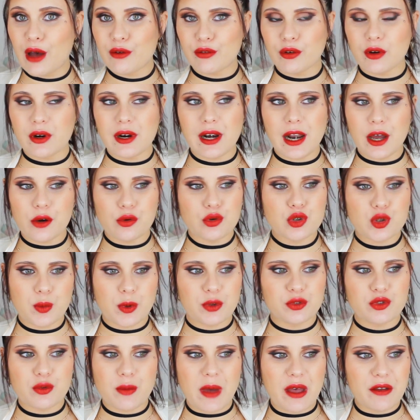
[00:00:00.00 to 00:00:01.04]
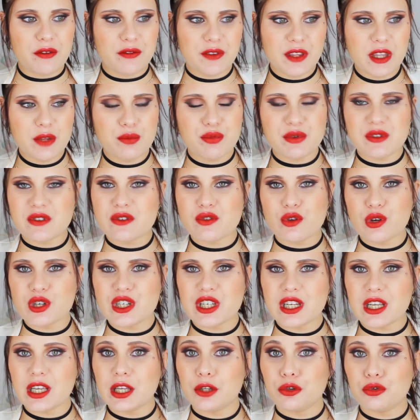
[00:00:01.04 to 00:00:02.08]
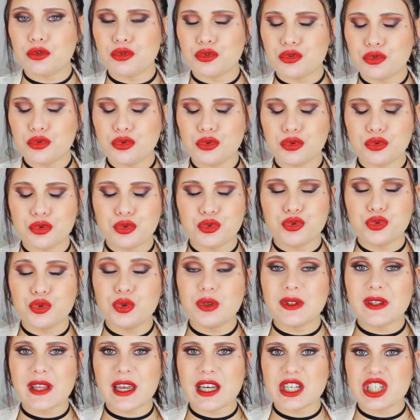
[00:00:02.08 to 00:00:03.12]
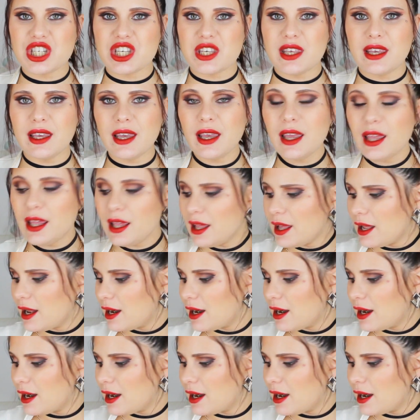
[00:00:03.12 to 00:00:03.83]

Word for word: avant l'accouchement de ma fille puisque j'ai tout, tout, tout acheté.